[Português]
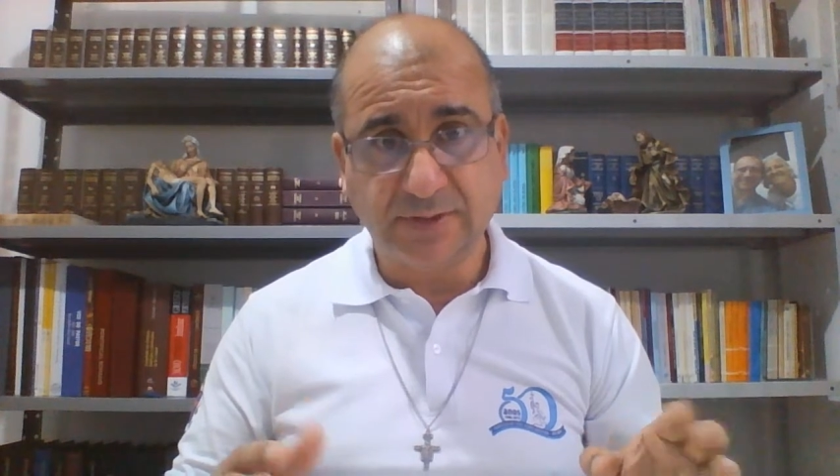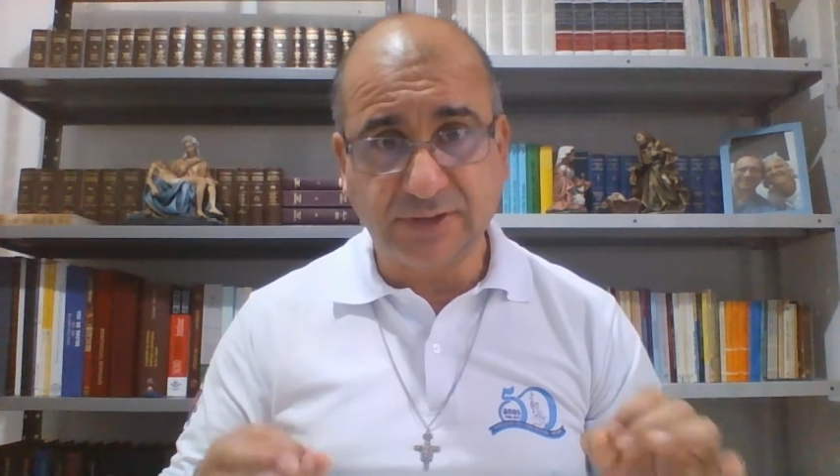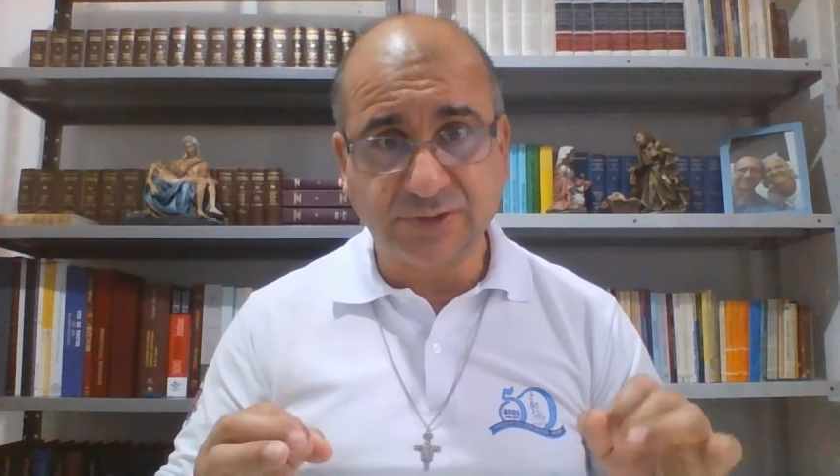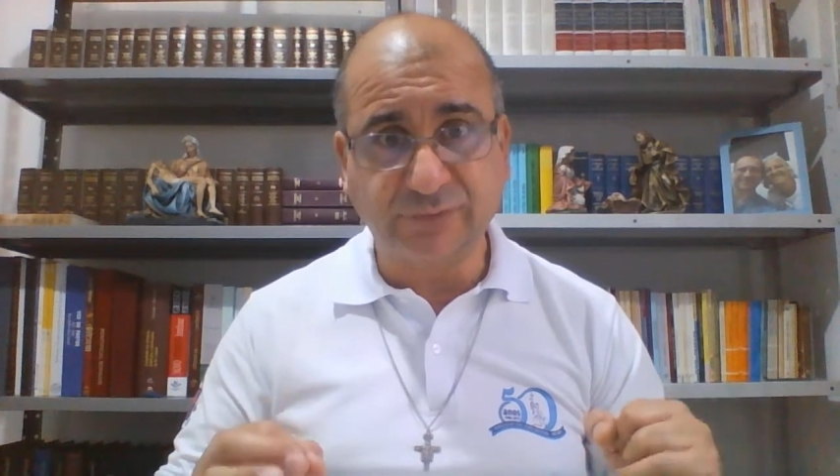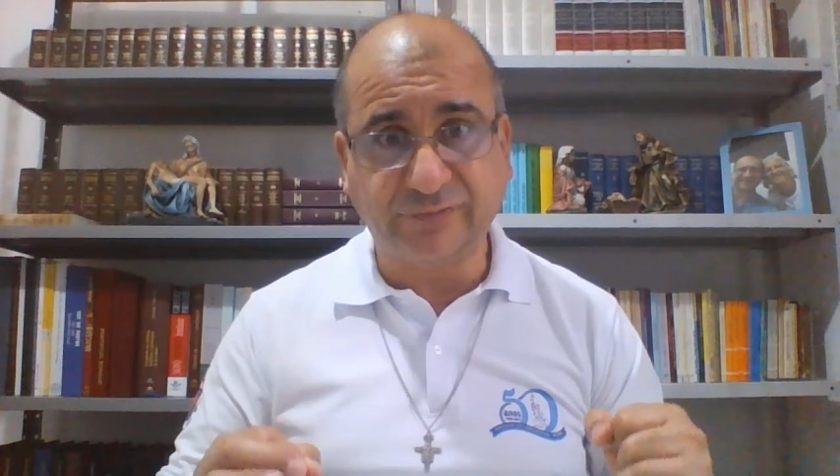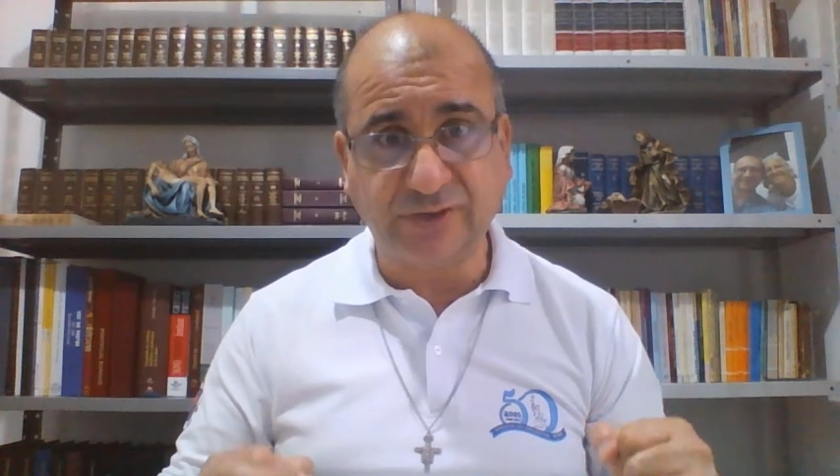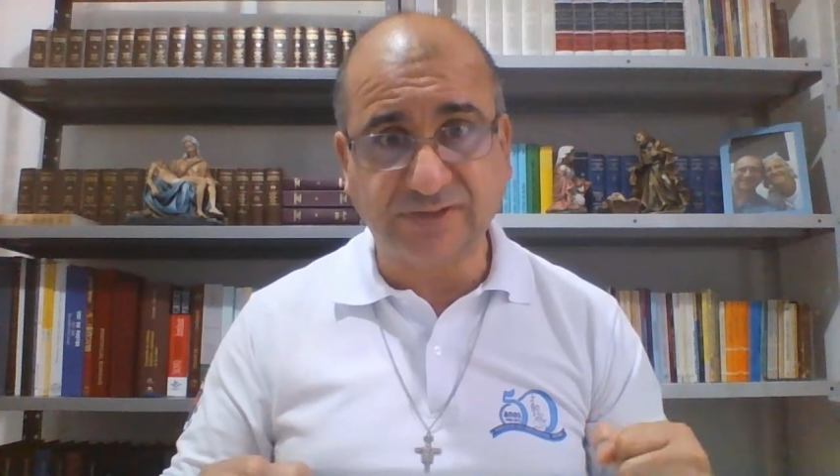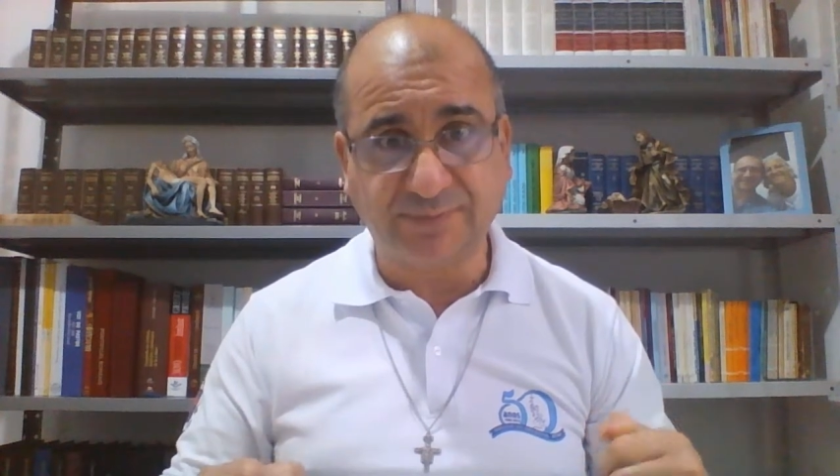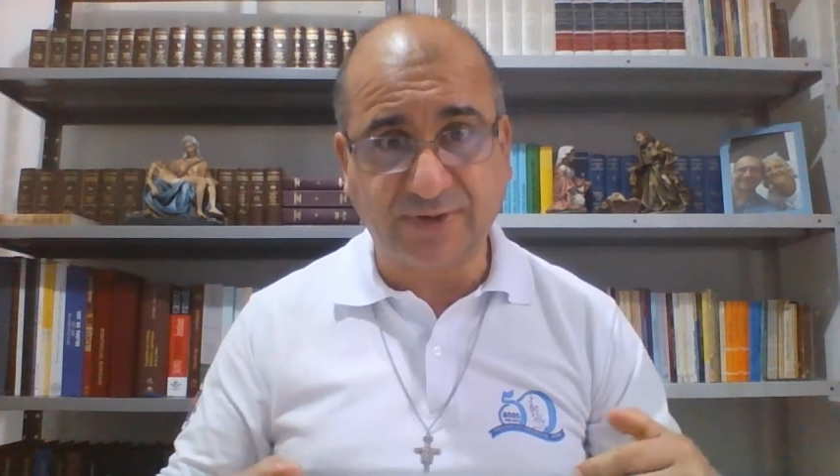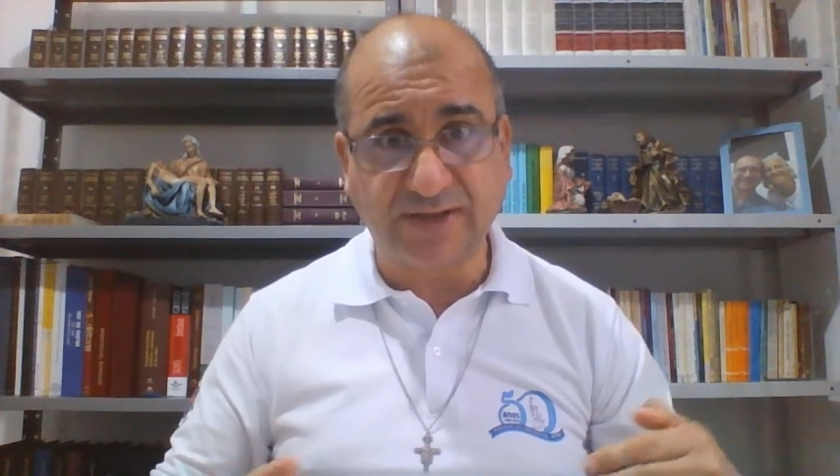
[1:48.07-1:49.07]
isso foi
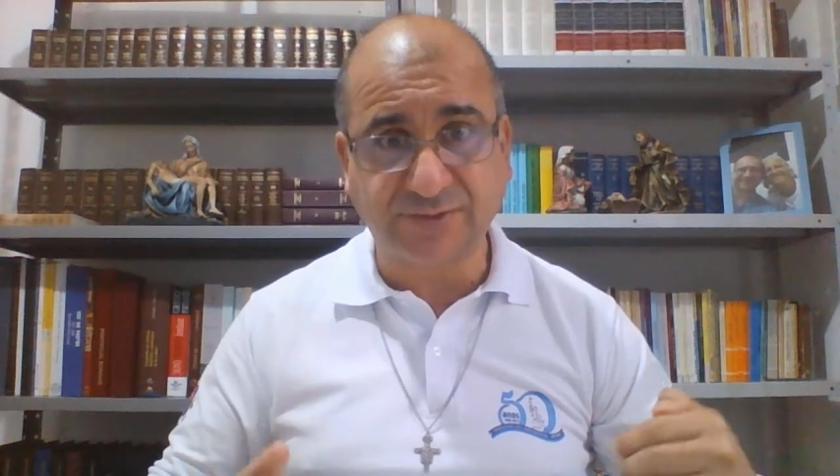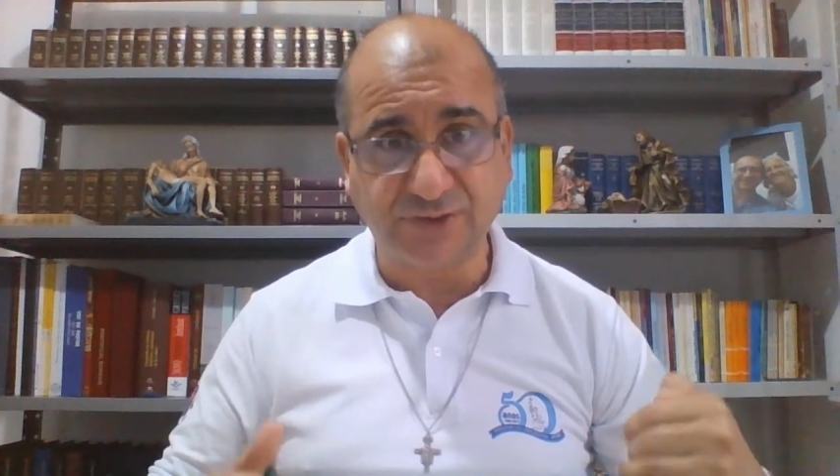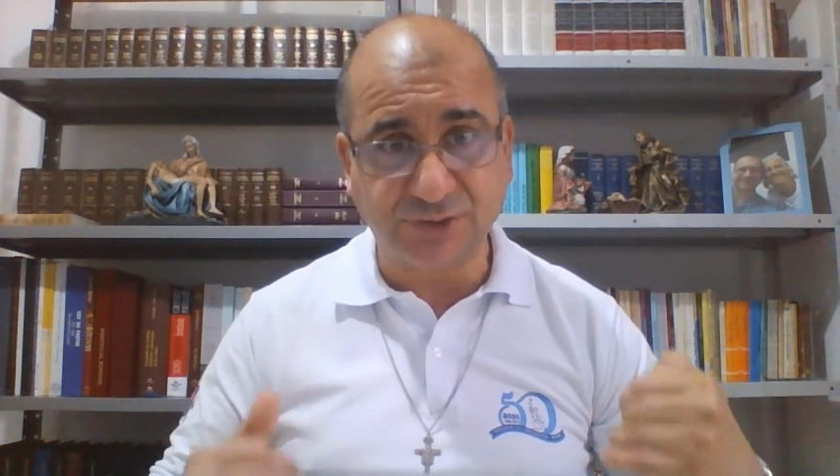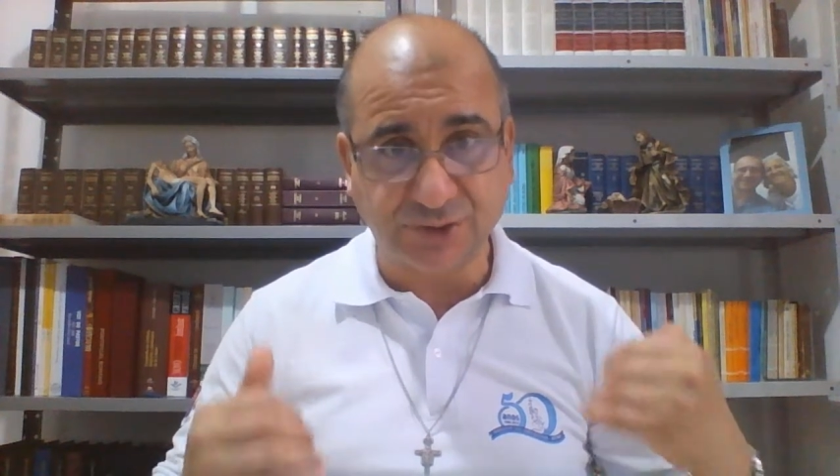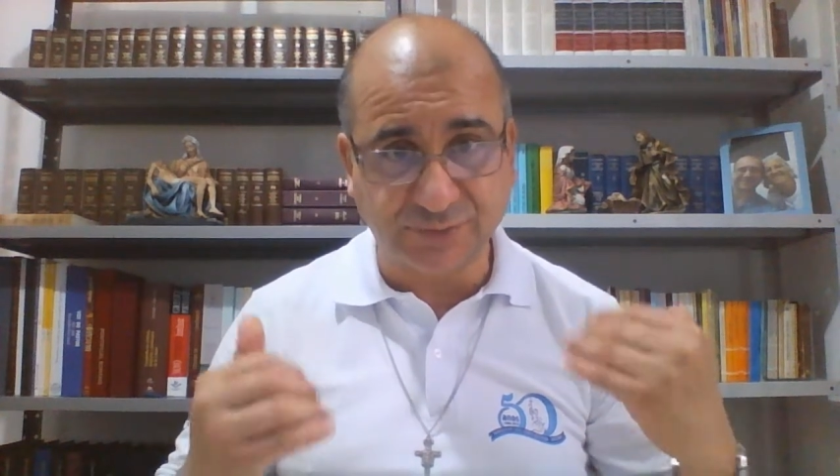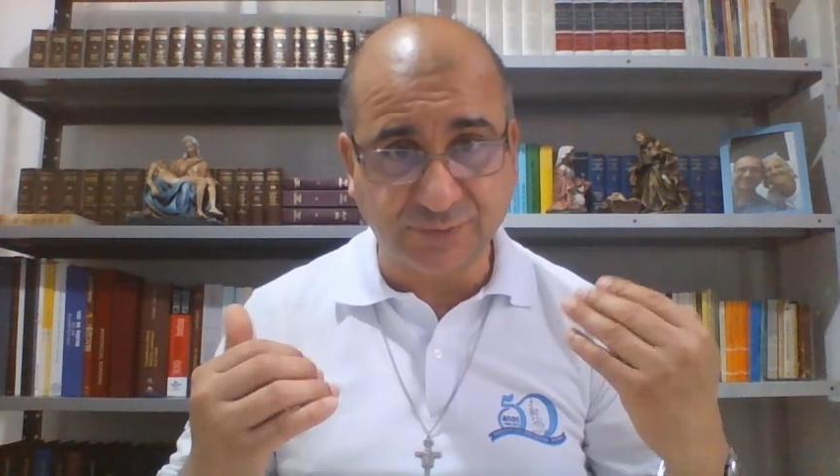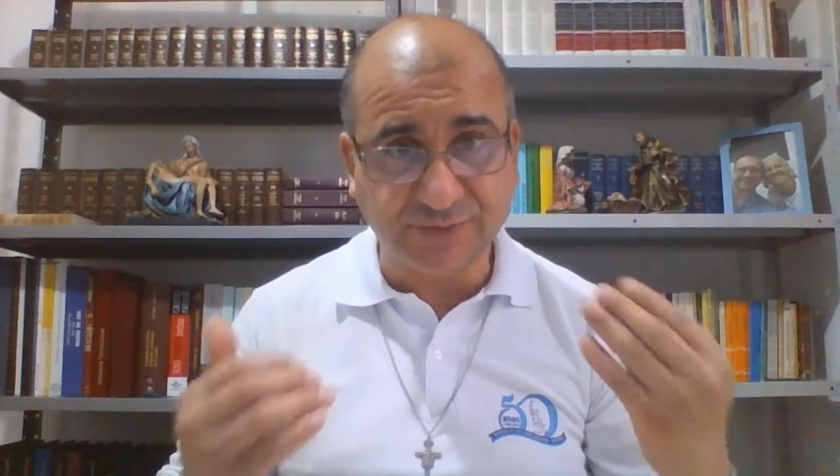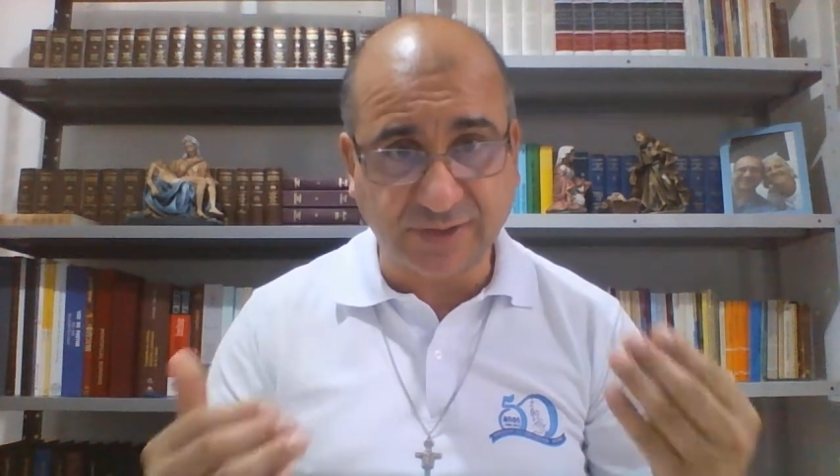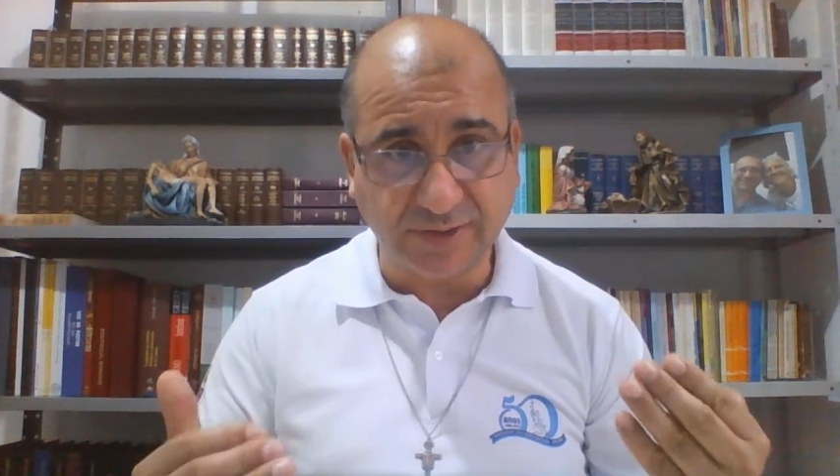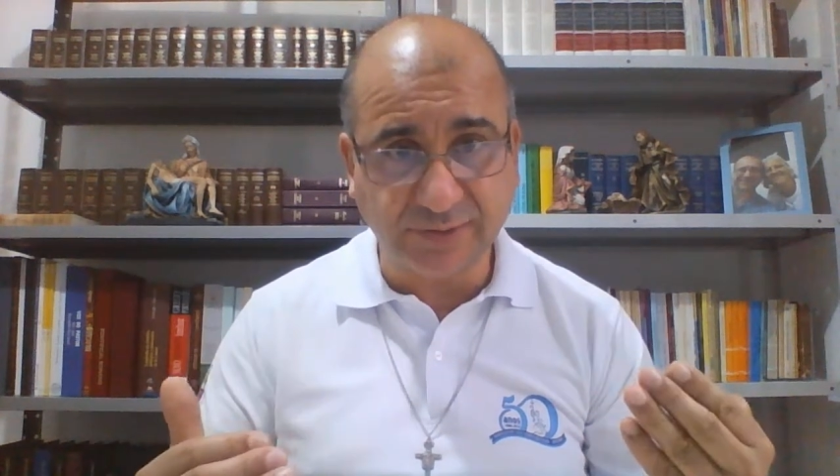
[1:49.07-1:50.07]
expresso em
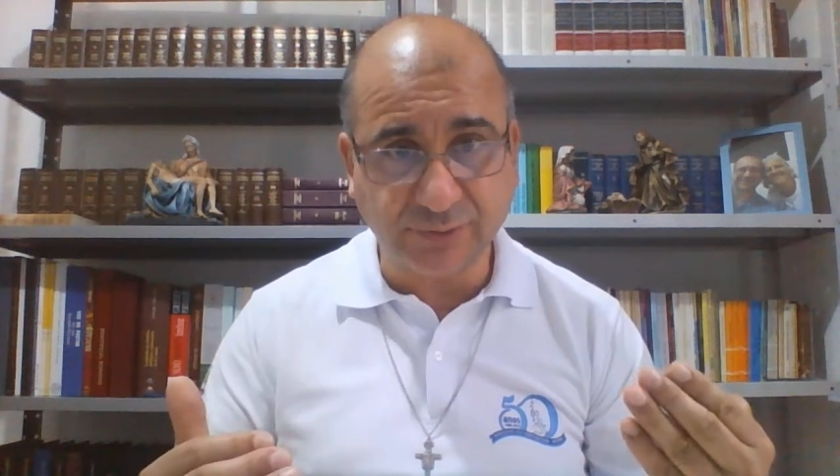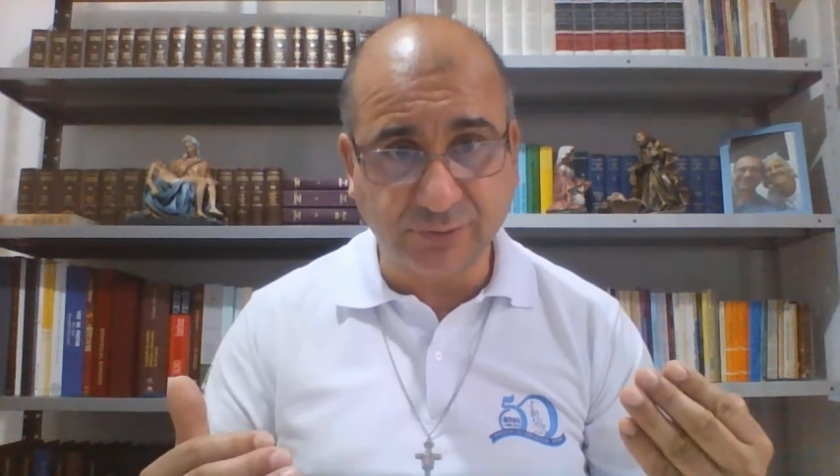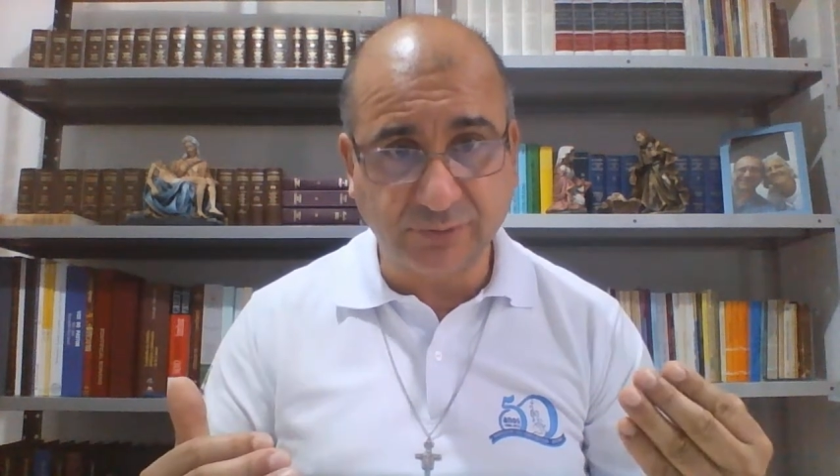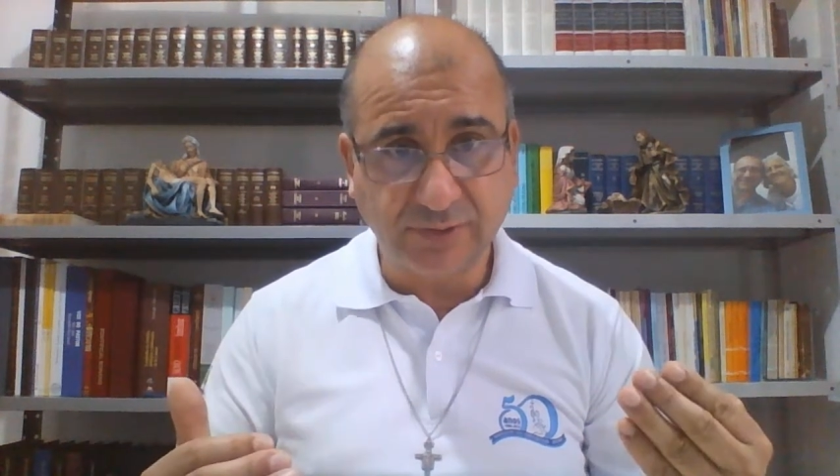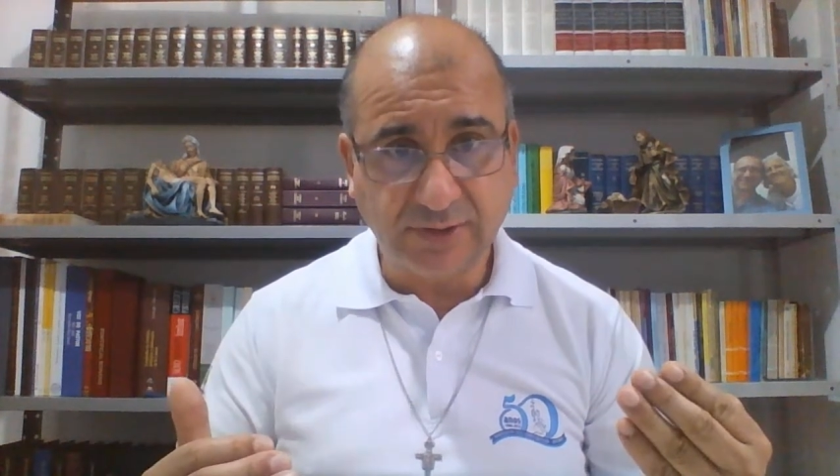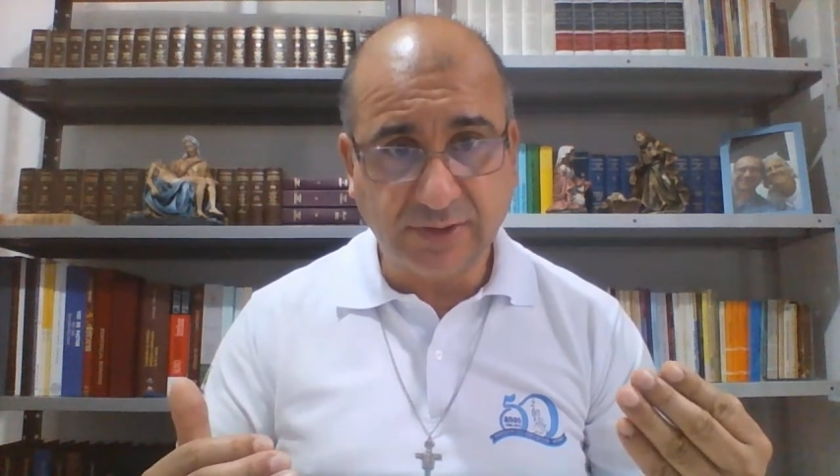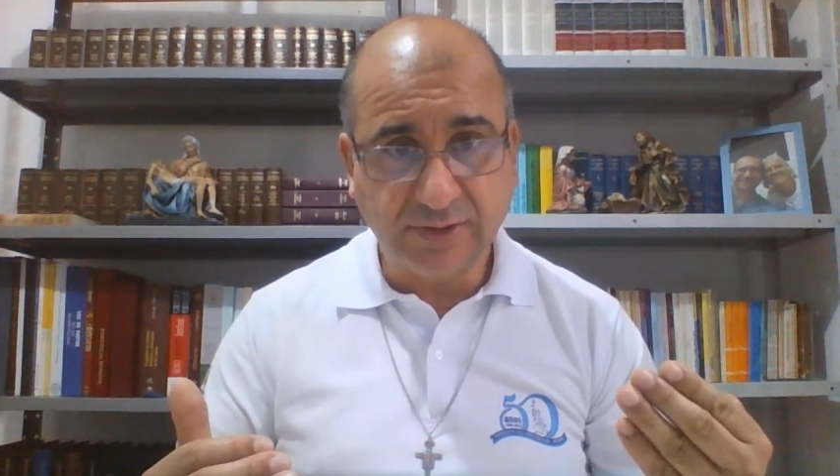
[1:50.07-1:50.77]
Jesus Cristo,